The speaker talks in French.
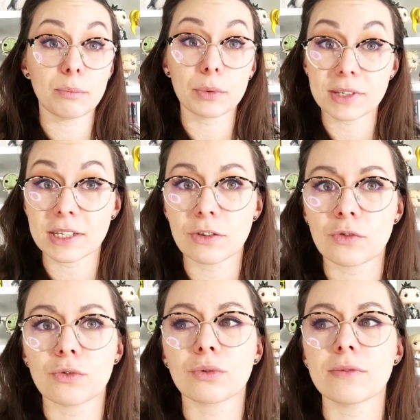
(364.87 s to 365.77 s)
bon signe,
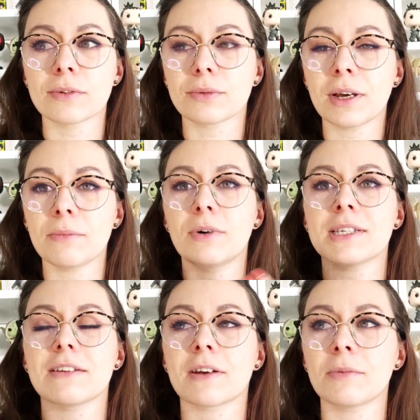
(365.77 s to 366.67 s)
je trouve. En tout cas, moi,
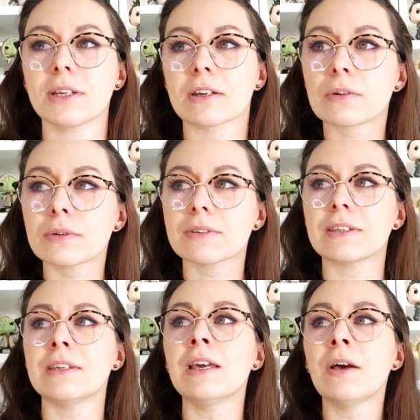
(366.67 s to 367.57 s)
c'est vraiment quelque chose
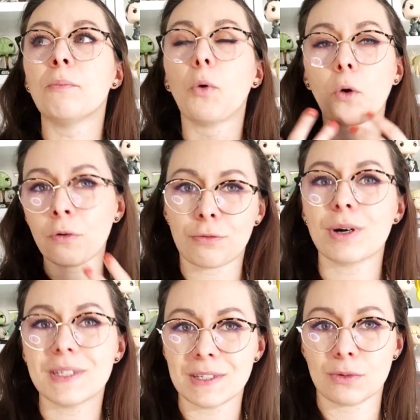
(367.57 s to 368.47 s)
qui me
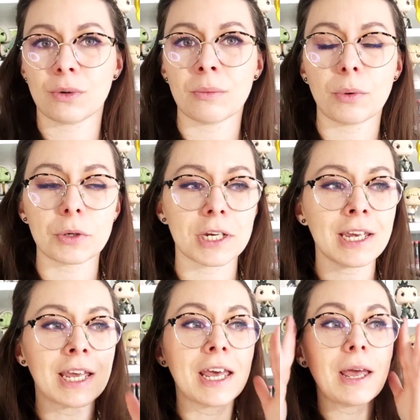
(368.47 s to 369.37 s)
refroidit sur un projet.
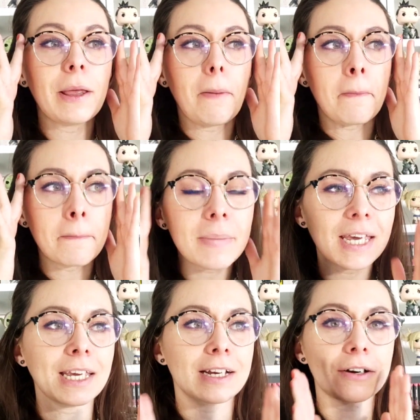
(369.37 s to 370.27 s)
Mais
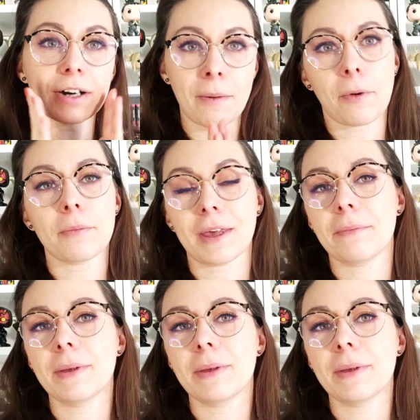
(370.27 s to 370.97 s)
quand la première